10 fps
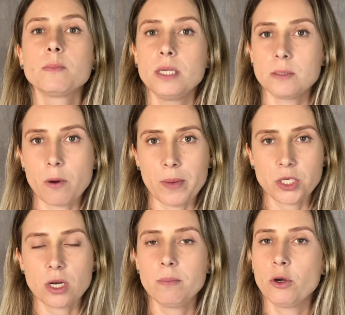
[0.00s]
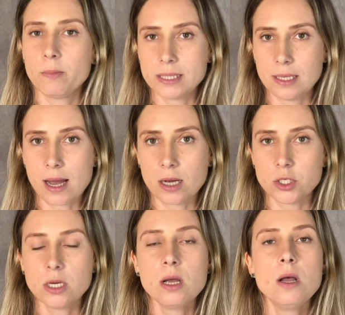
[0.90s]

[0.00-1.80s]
principalmente na minha obesidade,